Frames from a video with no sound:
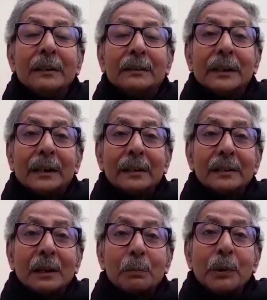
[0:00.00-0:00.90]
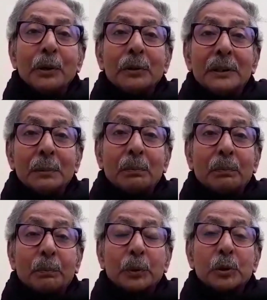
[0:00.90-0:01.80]
সেখানে তার পিওরিটি
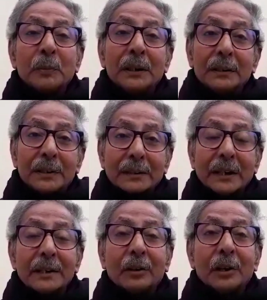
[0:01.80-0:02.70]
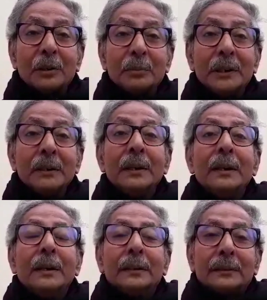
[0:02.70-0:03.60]
প্রথমে যাচাই করা হবে
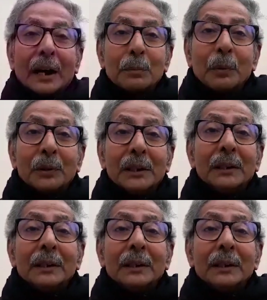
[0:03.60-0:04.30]
তারপরে